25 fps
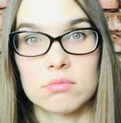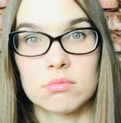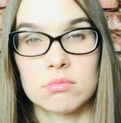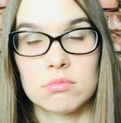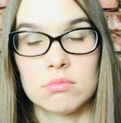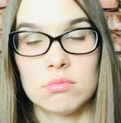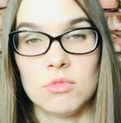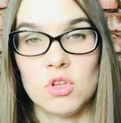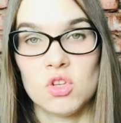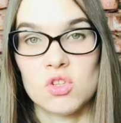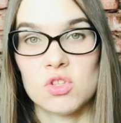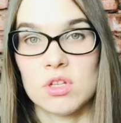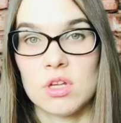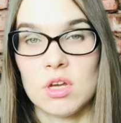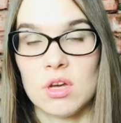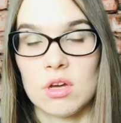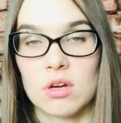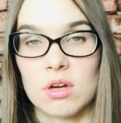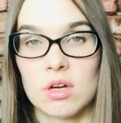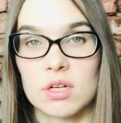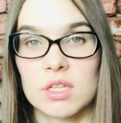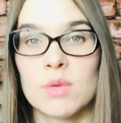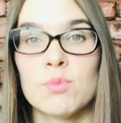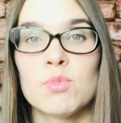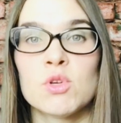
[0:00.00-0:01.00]
Не знаю
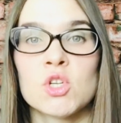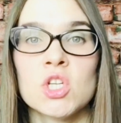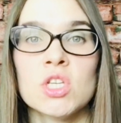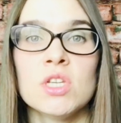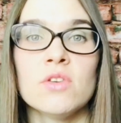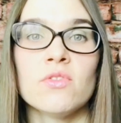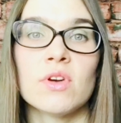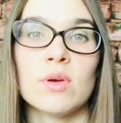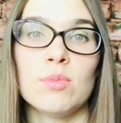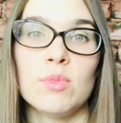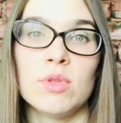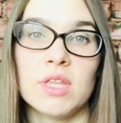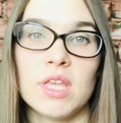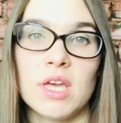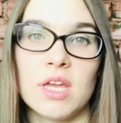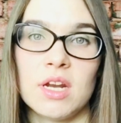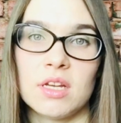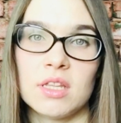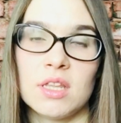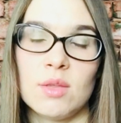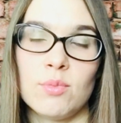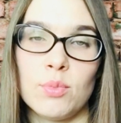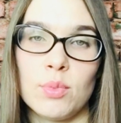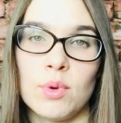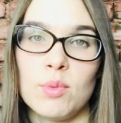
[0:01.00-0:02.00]
как. Напишите в
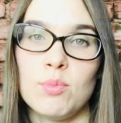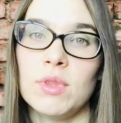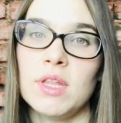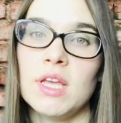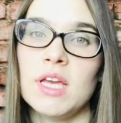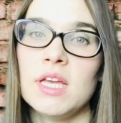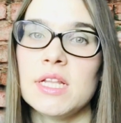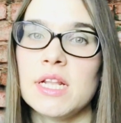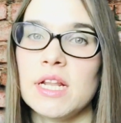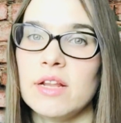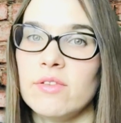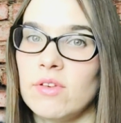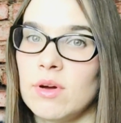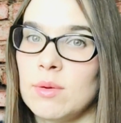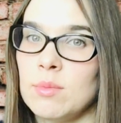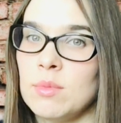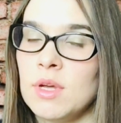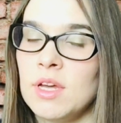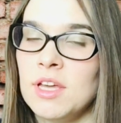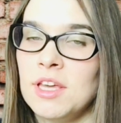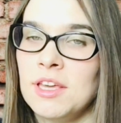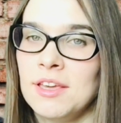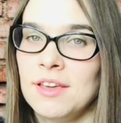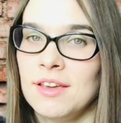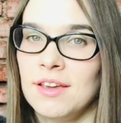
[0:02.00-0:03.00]
комментариях, напоминает ли
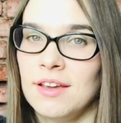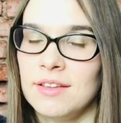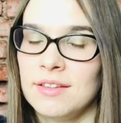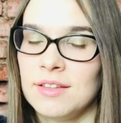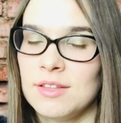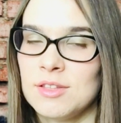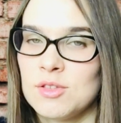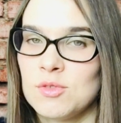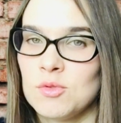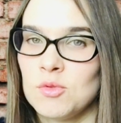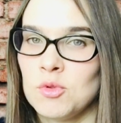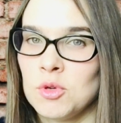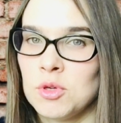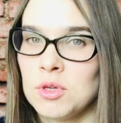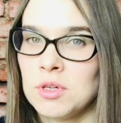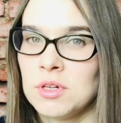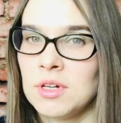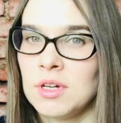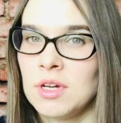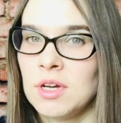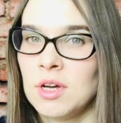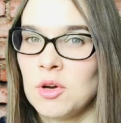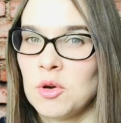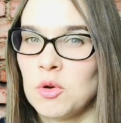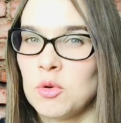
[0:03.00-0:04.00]
вам этот звук
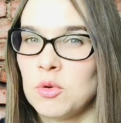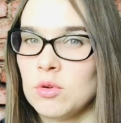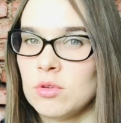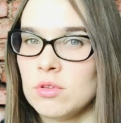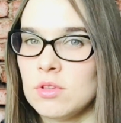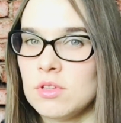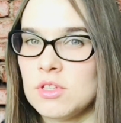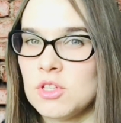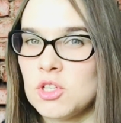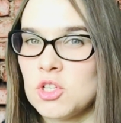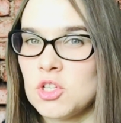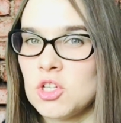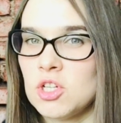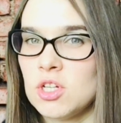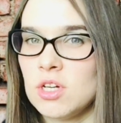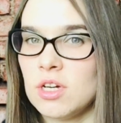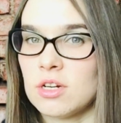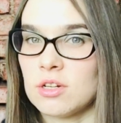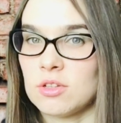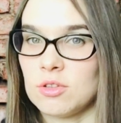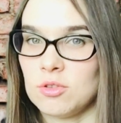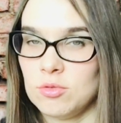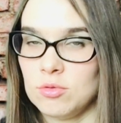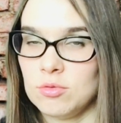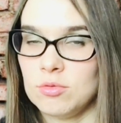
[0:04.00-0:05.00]
голос
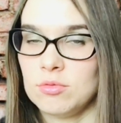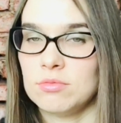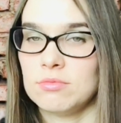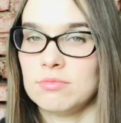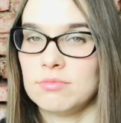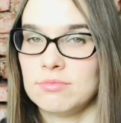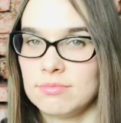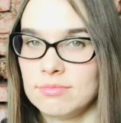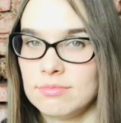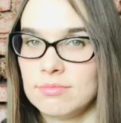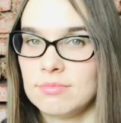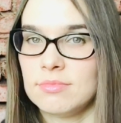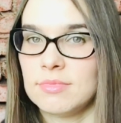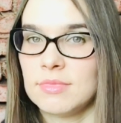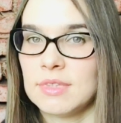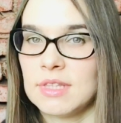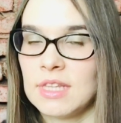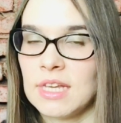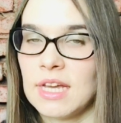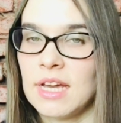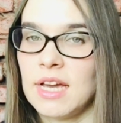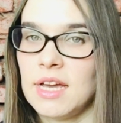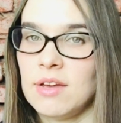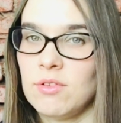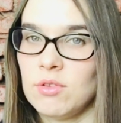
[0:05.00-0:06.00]
шер. Ну,
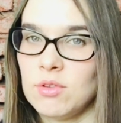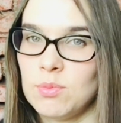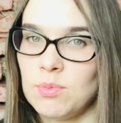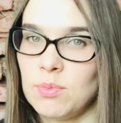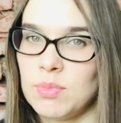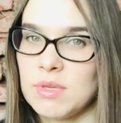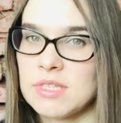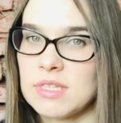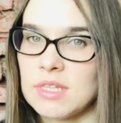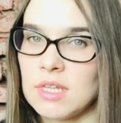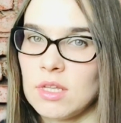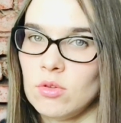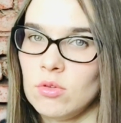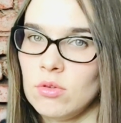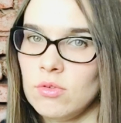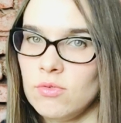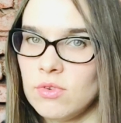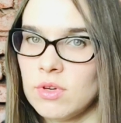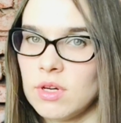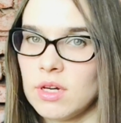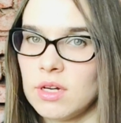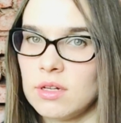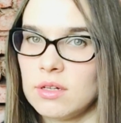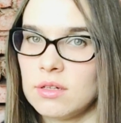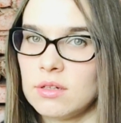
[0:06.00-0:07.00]
такая вот
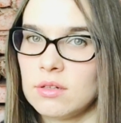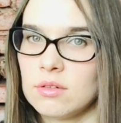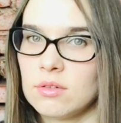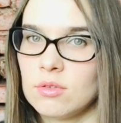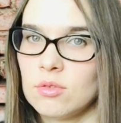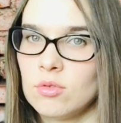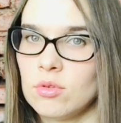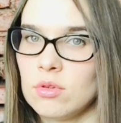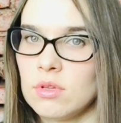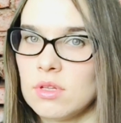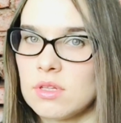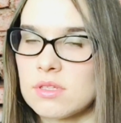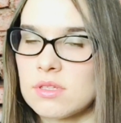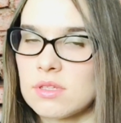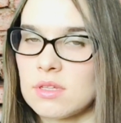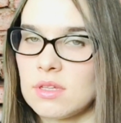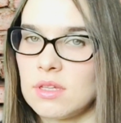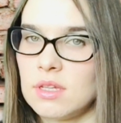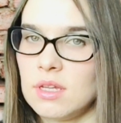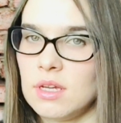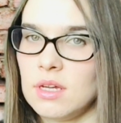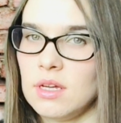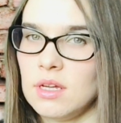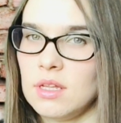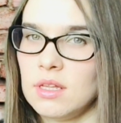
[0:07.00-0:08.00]
постановка голоса,
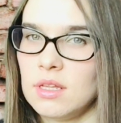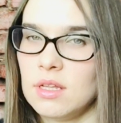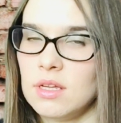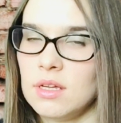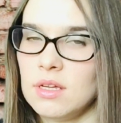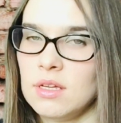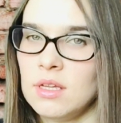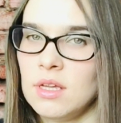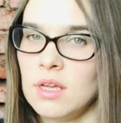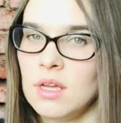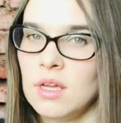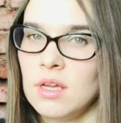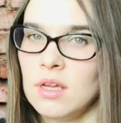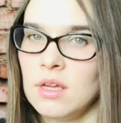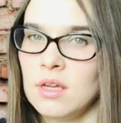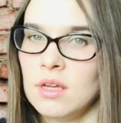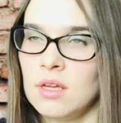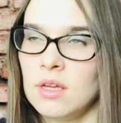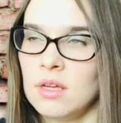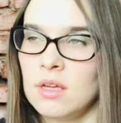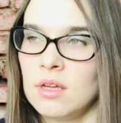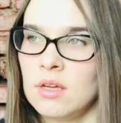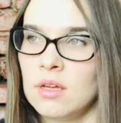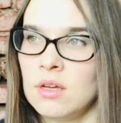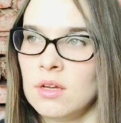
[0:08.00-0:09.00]
да, она
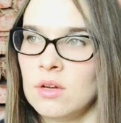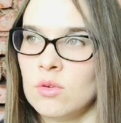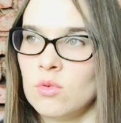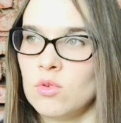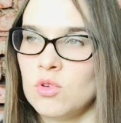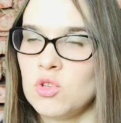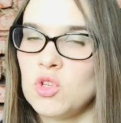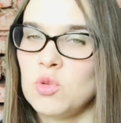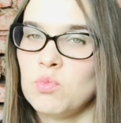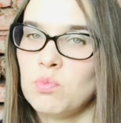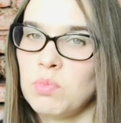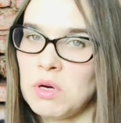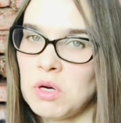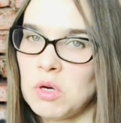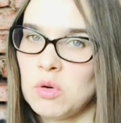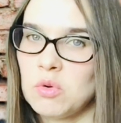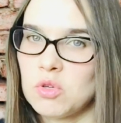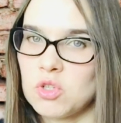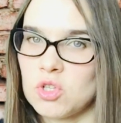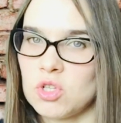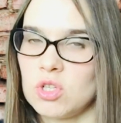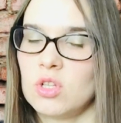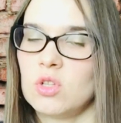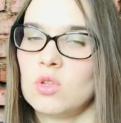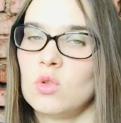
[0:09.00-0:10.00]
очень
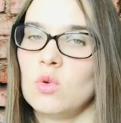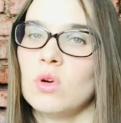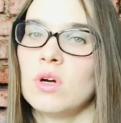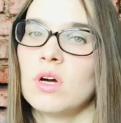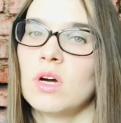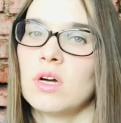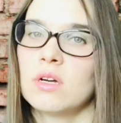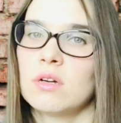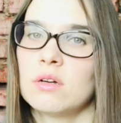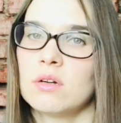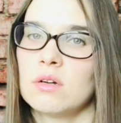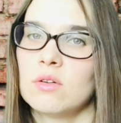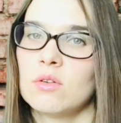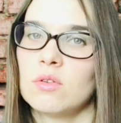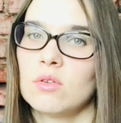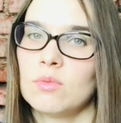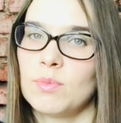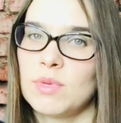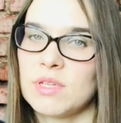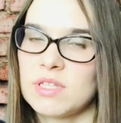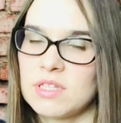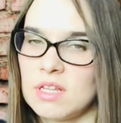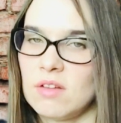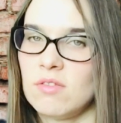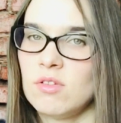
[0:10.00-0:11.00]
похожа на то, как
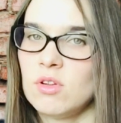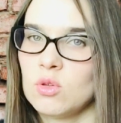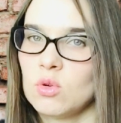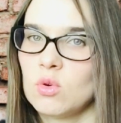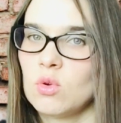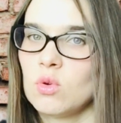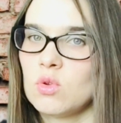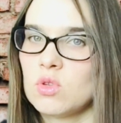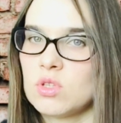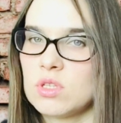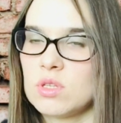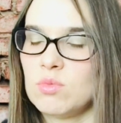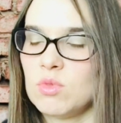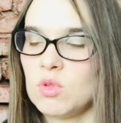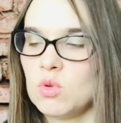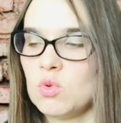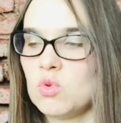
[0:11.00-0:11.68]
поставлен голос именно у